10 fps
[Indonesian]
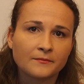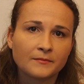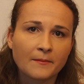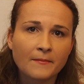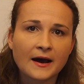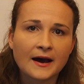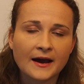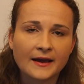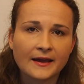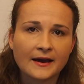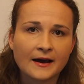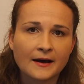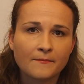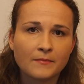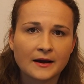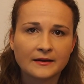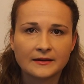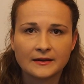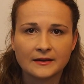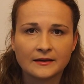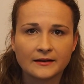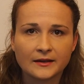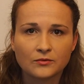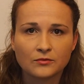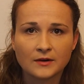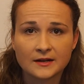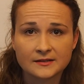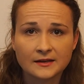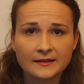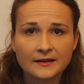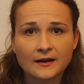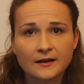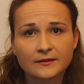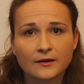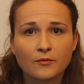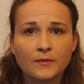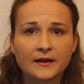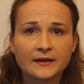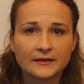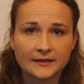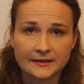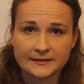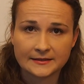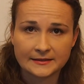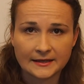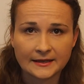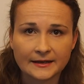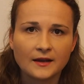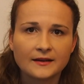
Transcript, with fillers: berbahaya bagi lingkungan sekitar atau bagi diri sendiri.